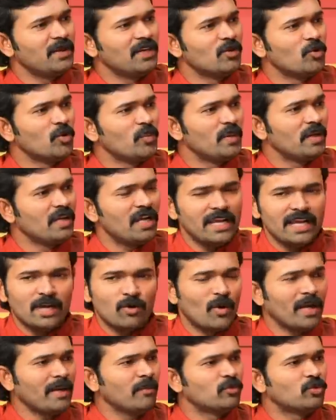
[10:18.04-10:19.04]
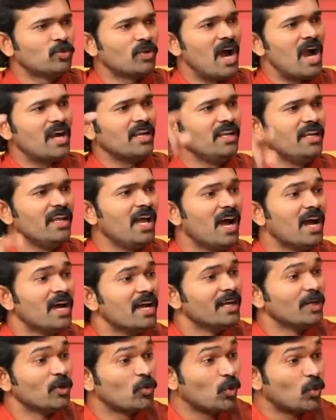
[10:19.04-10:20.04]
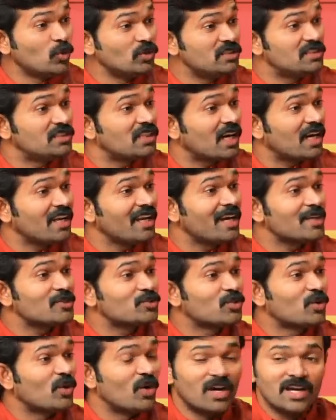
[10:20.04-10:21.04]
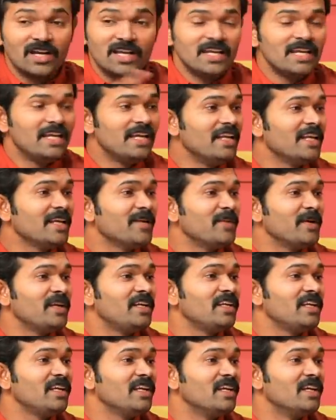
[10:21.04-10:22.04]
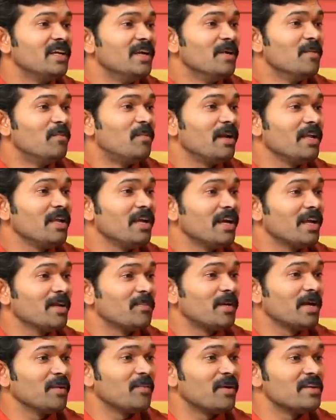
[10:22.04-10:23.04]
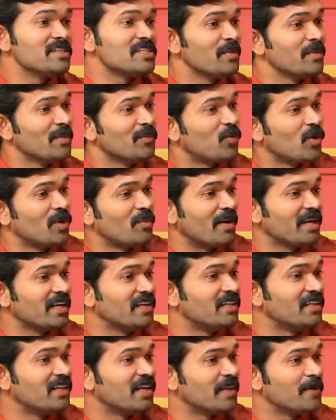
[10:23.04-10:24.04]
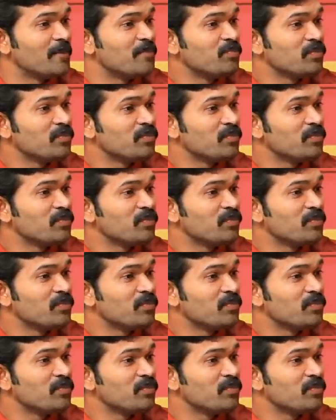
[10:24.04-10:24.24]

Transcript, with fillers: பெண்ணு கொடுப்பீங்களா என் கோயம்புத்தூர் ஆள் இல்லையா இன்னும் கொதிச்ச கல்யாண சுந்தரம் இன்றைக்கி போயிட்டு மரிய எடப்பாடி பழனிசாமி புகழ் பாடிக்கிட்டு இருக்காரு